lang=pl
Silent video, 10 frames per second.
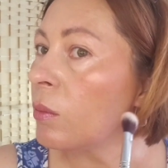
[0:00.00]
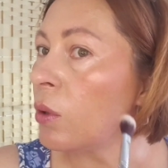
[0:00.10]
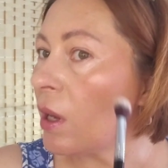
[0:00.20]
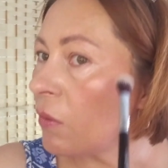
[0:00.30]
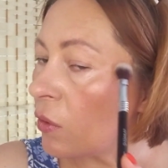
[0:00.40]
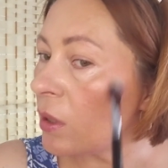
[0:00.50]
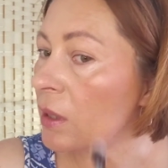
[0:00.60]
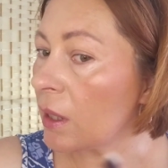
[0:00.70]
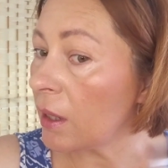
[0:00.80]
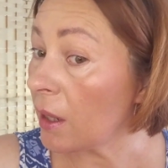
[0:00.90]
Bo ja wolę
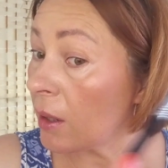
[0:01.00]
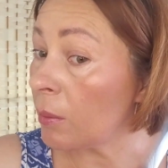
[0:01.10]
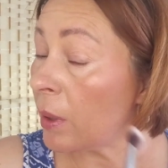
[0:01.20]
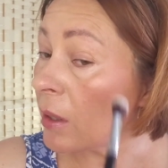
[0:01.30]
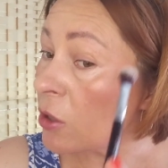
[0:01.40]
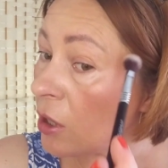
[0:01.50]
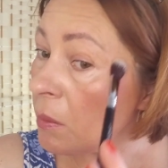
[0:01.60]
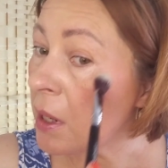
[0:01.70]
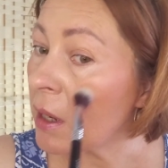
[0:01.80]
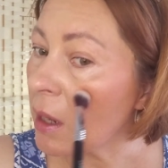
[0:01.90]
takie bardziej
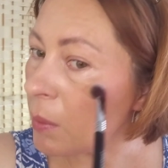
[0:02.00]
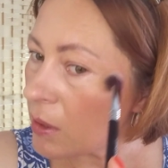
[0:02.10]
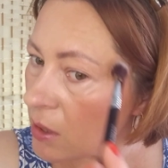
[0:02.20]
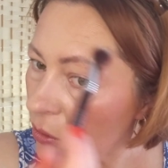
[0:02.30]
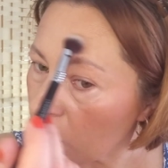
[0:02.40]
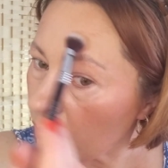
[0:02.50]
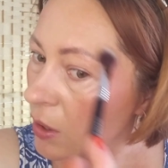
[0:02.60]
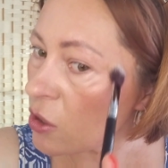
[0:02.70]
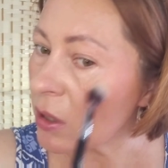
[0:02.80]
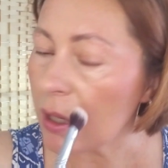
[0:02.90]
miękkie pędzle do
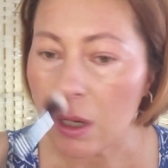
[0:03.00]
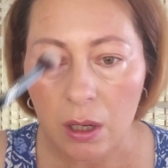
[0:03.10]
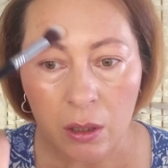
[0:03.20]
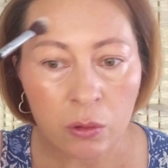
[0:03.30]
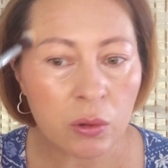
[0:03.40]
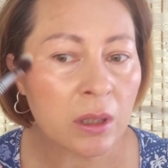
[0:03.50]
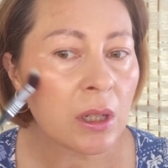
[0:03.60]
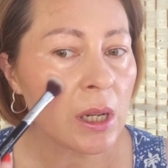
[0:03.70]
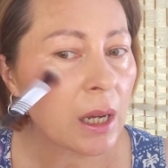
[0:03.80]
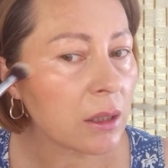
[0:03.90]
twarzy, które
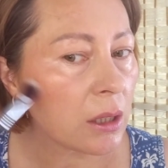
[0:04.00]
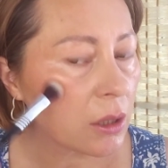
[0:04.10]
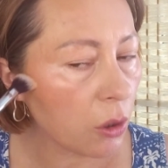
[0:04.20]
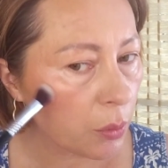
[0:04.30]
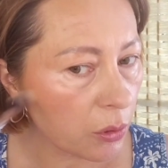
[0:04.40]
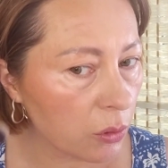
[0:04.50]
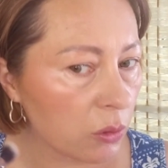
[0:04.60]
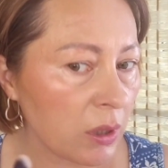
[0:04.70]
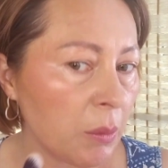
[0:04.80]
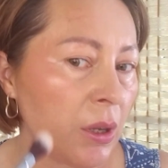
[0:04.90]
delikatnie tego
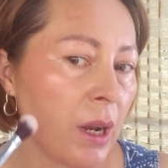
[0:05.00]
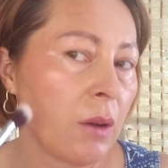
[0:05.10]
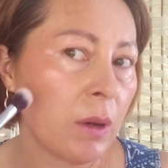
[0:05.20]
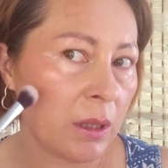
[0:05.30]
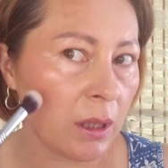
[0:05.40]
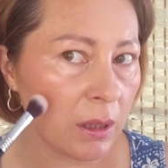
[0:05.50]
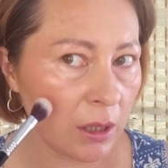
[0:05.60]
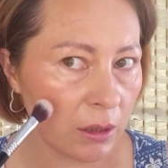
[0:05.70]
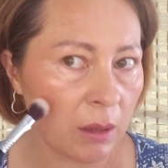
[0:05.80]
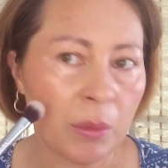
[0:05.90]
produktu nabierają, a
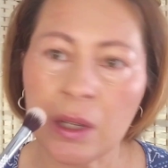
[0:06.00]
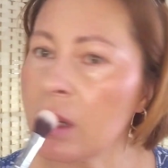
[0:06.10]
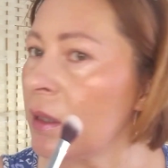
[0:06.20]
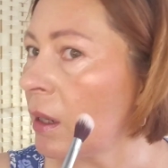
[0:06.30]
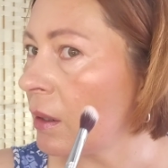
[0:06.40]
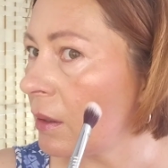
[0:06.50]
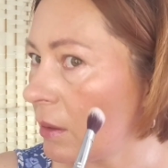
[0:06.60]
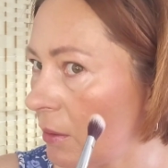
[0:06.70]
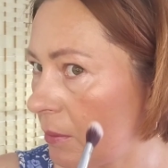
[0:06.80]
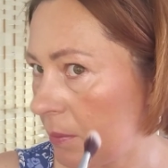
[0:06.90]
ten nabiera tak